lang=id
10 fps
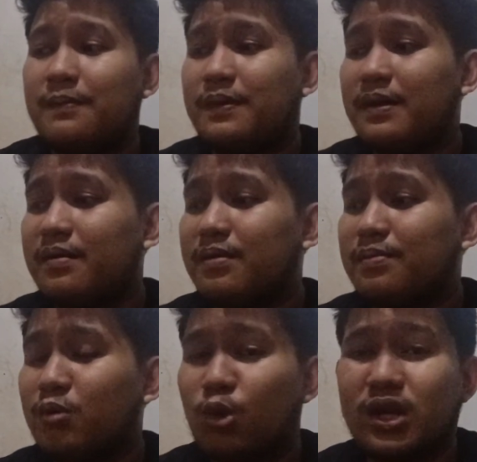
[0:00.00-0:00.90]
apa
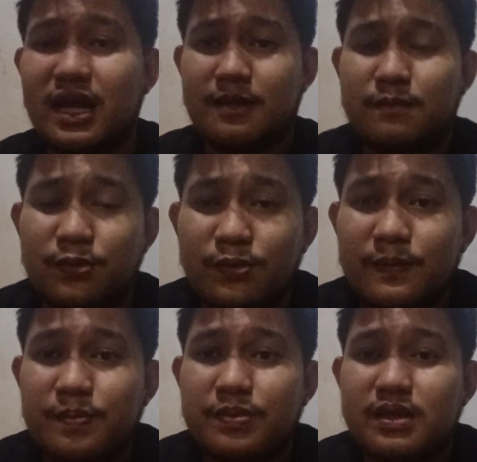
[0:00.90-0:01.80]

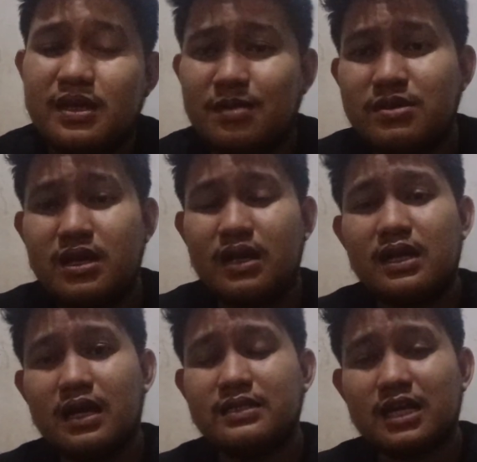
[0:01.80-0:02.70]
produkmu ikam jangan
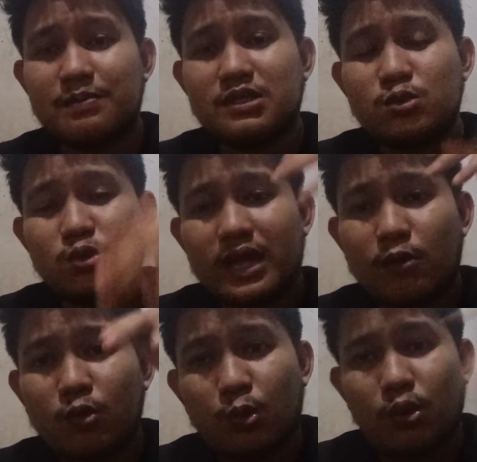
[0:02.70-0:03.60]
dengan cara mencuri
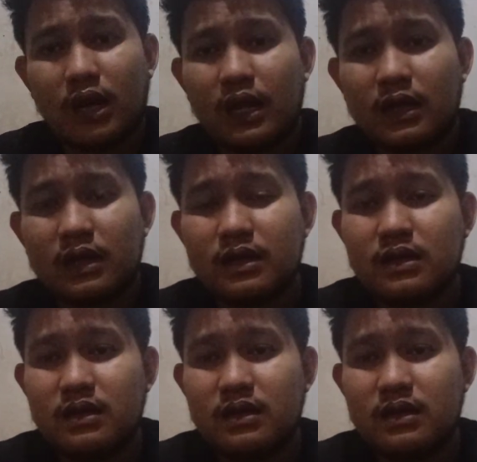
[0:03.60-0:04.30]
akun orang